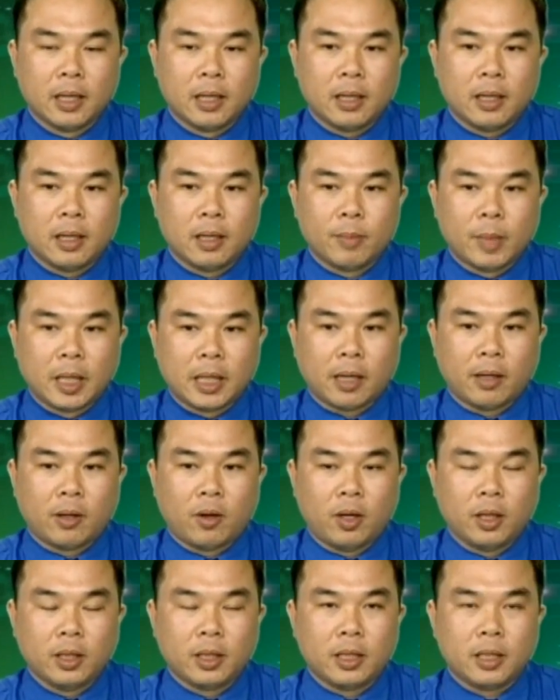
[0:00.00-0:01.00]
À, bên cạnh
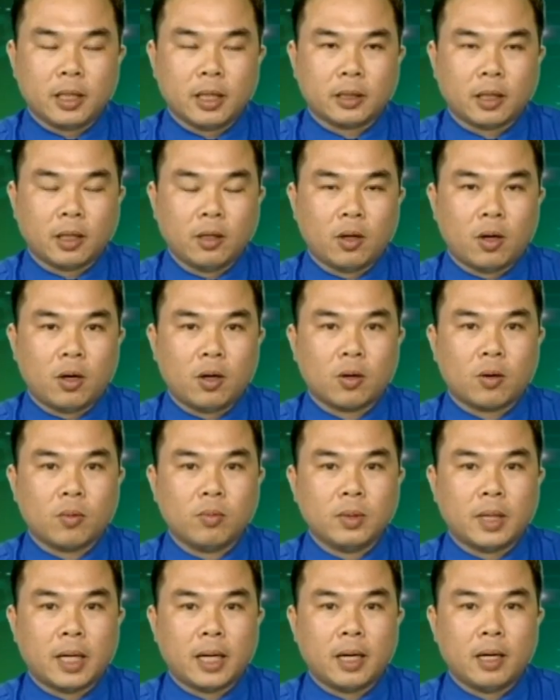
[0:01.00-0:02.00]
đó thì à, tỉnh đoàn
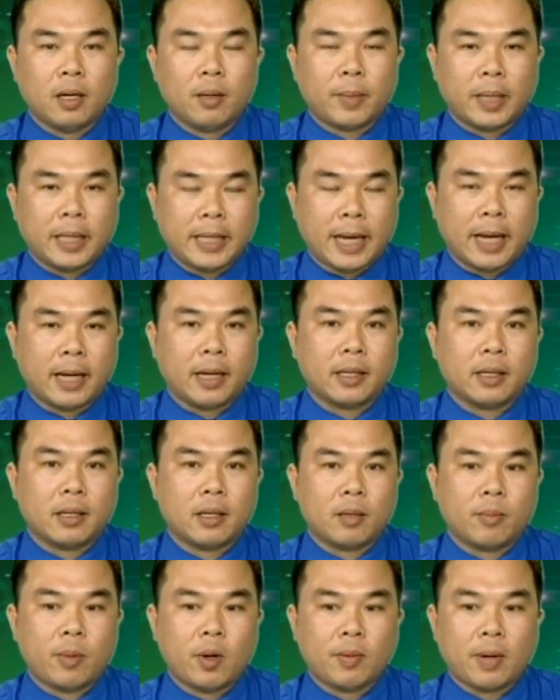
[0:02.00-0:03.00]
cũng đã mạnh dạn
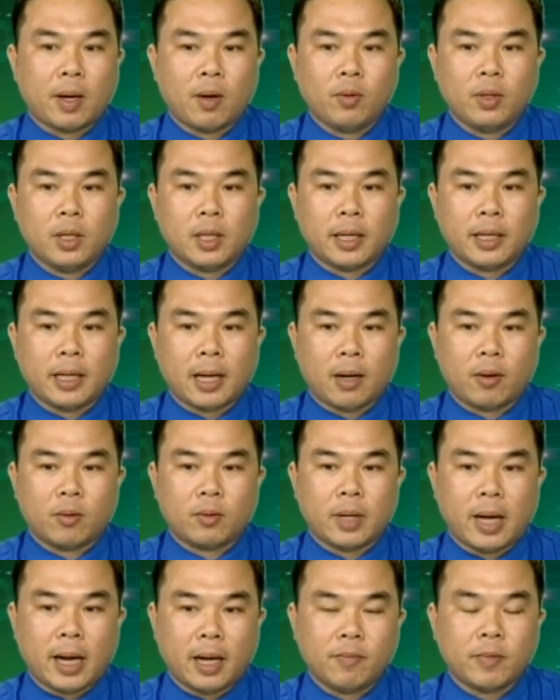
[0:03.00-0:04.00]
à, báo cáo với lãnh đạo
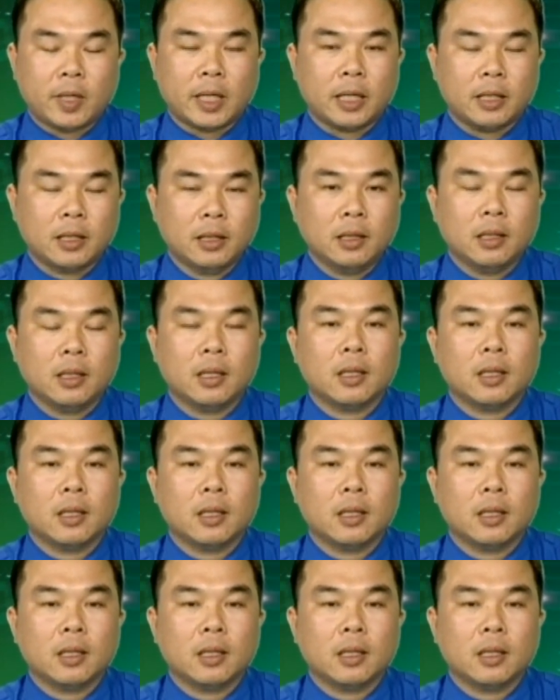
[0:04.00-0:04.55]
đảng và nhà nước